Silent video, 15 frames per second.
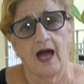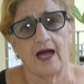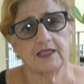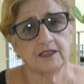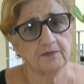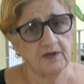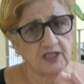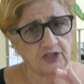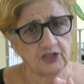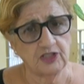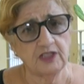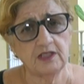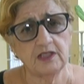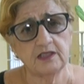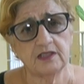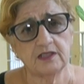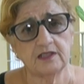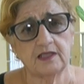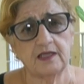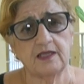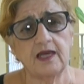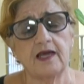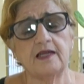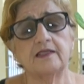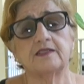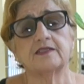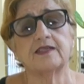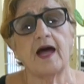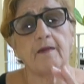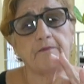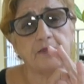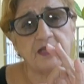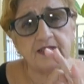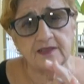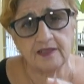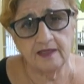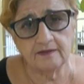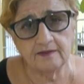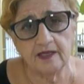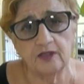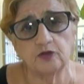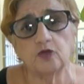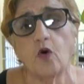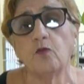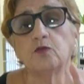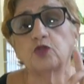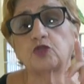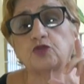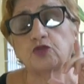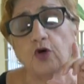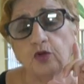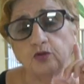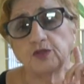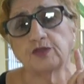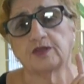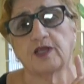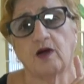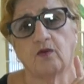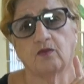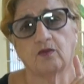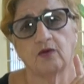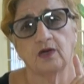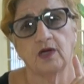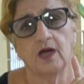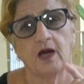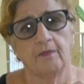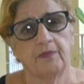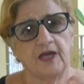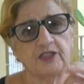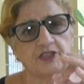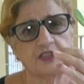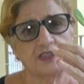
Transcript: As medidas que ele está apresentando como solução para